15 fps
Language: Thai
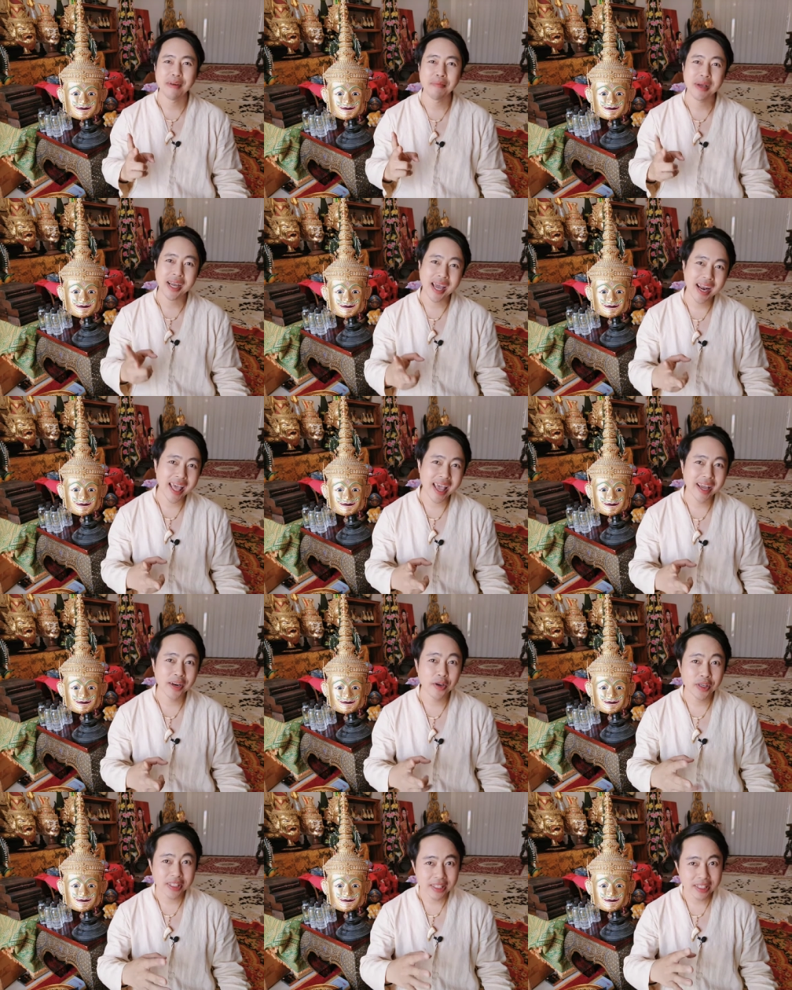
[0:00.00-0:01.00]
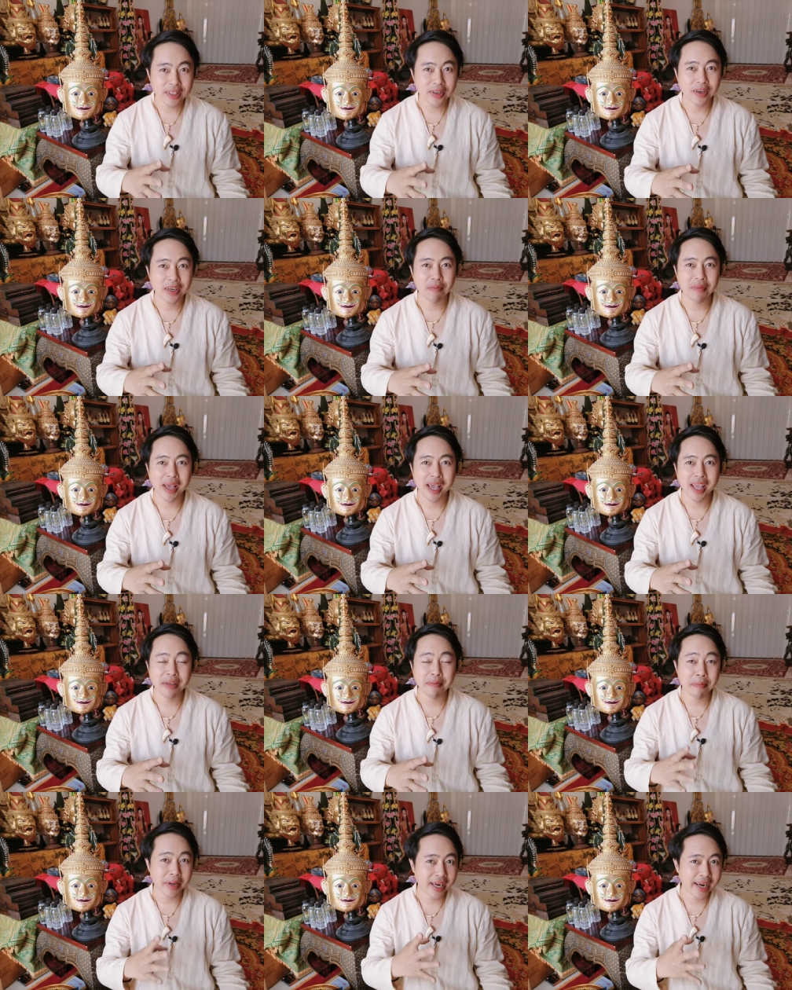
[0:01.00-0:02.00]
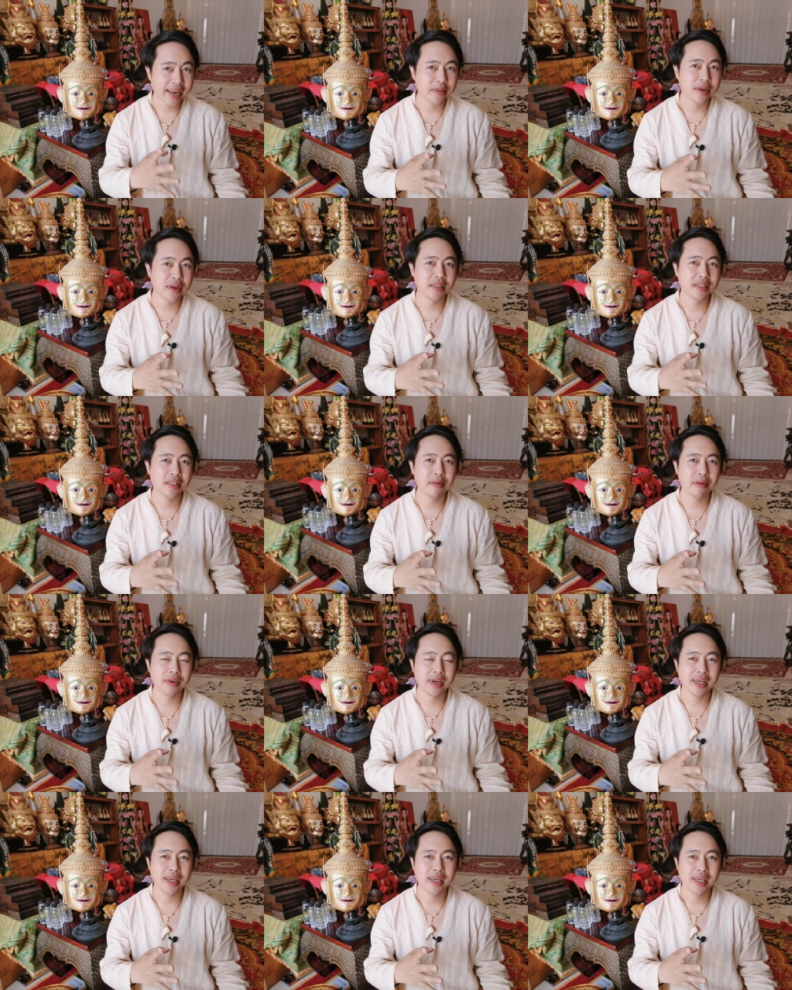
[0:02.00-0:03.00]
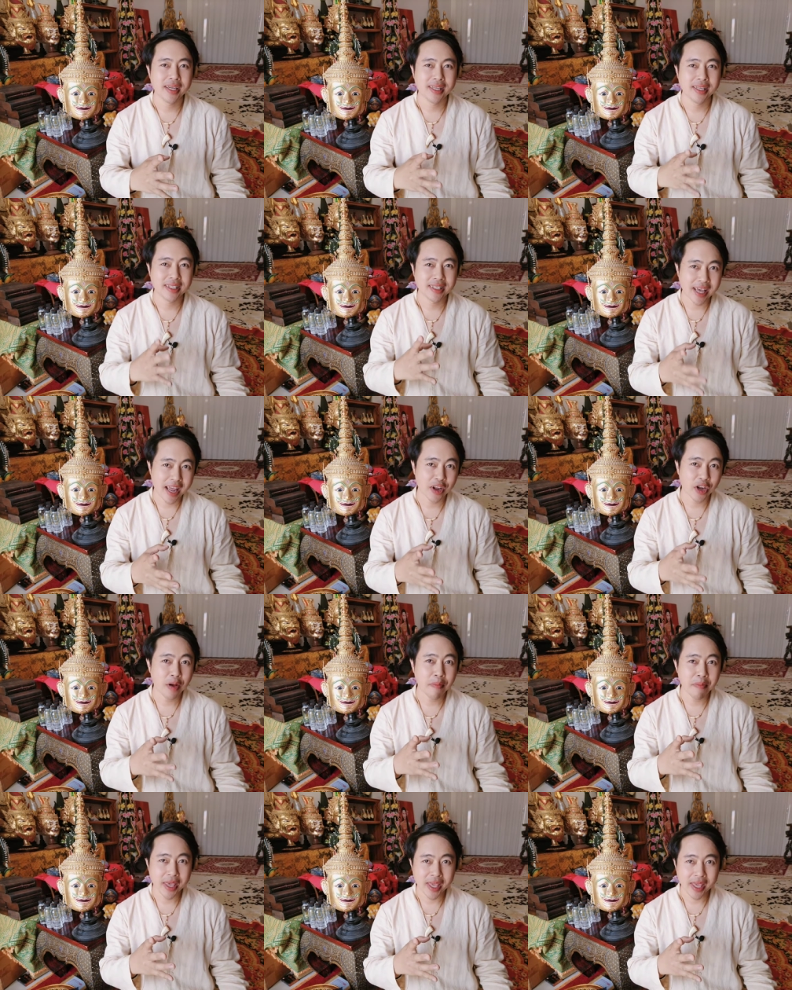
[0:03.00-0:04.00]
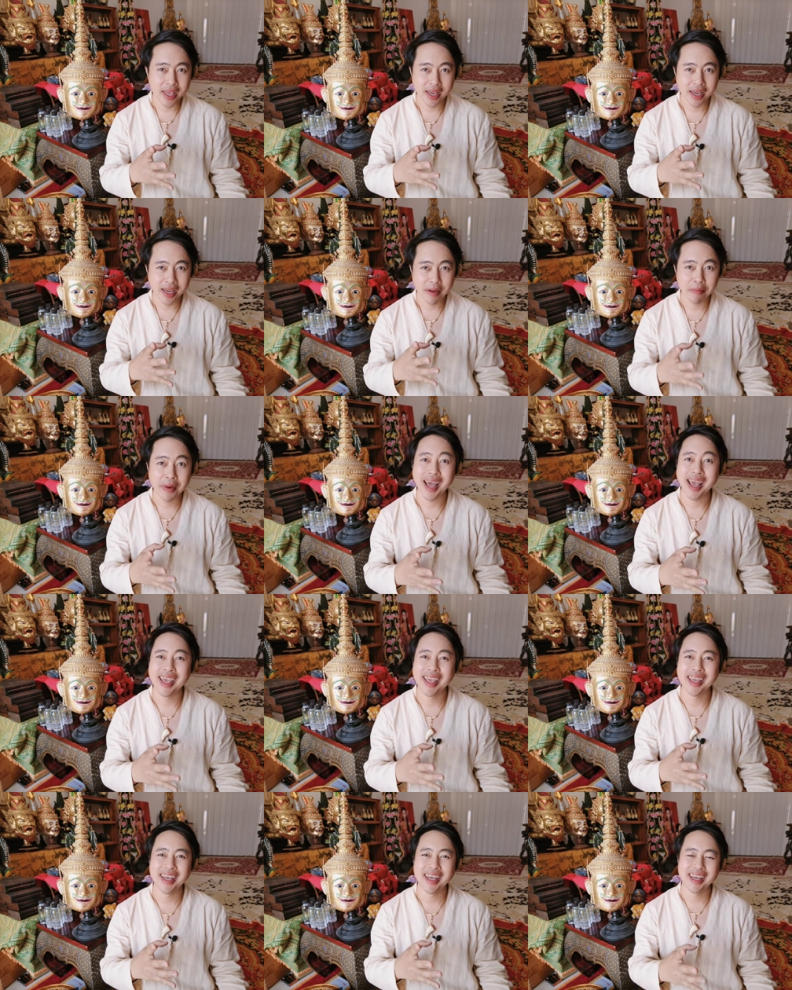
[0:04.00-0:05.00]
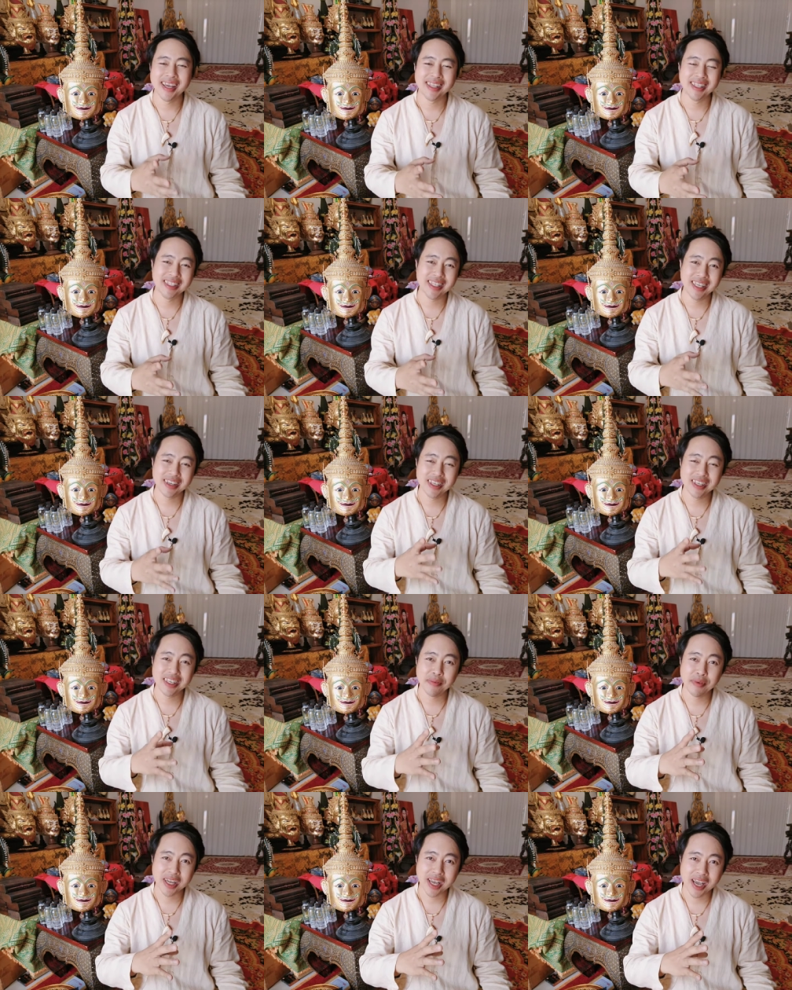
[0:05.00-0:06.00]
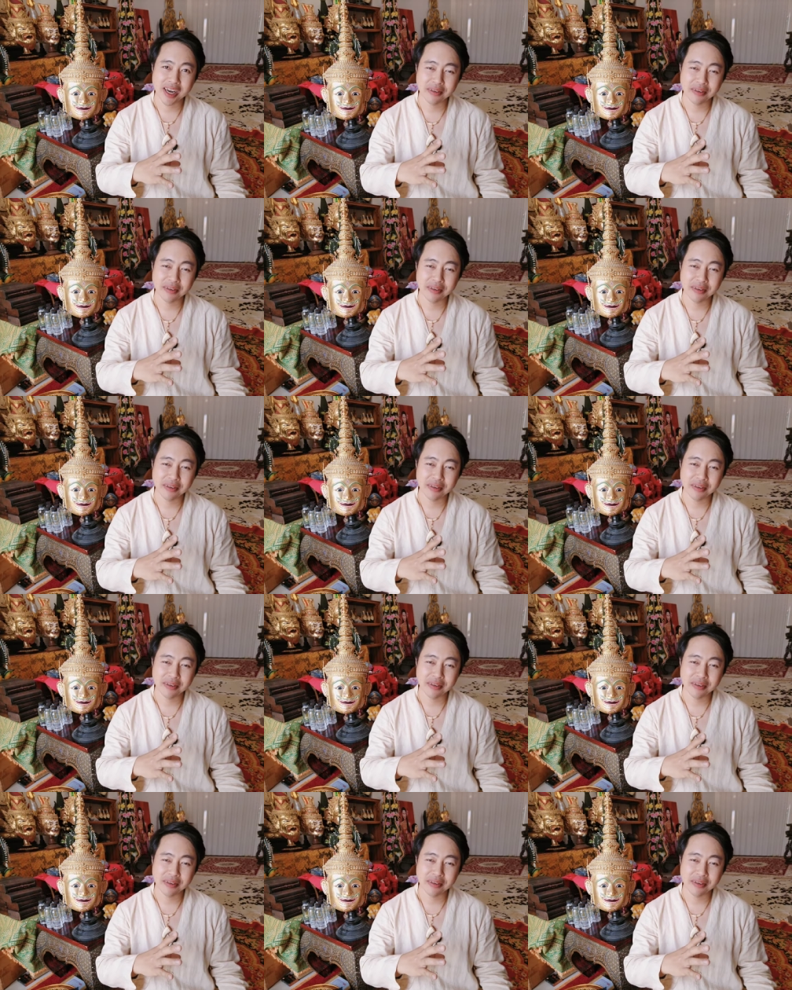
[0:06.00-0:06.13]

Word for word: ประการแรกโดยชื่อของกำไรเนี่ยมันเป็นเคล็ดอยู่แล้วใช่ไหมว่าใส่แล้วก็มีกำไร อ่าจริงๆก็คือเป็นการ